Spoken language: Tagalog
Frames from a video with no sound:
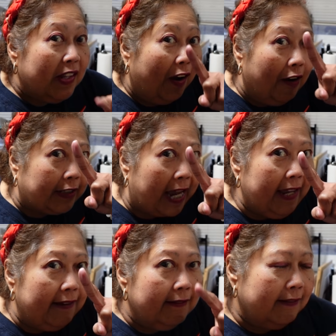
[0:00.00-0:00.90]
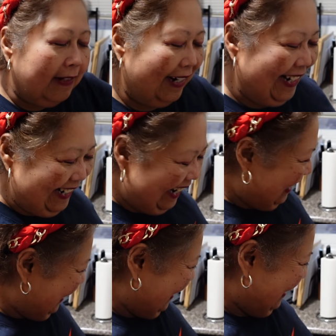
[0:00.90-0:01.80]
Okay? Tigilan nyo nga
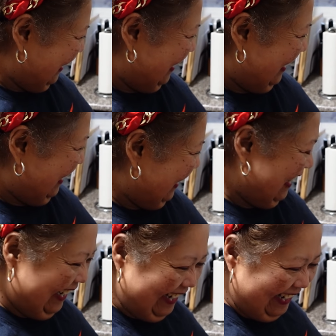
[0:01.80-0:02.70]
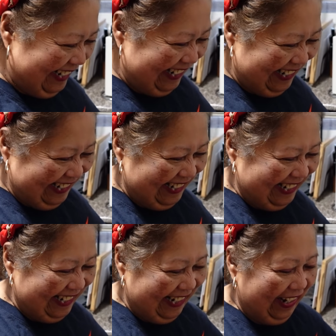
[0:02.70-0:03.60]
ako. 21 lang
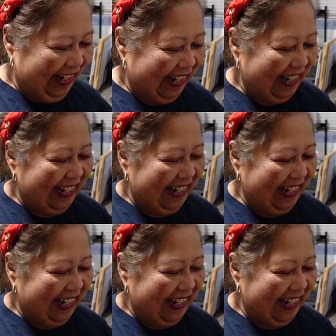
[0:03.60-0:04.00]
ako.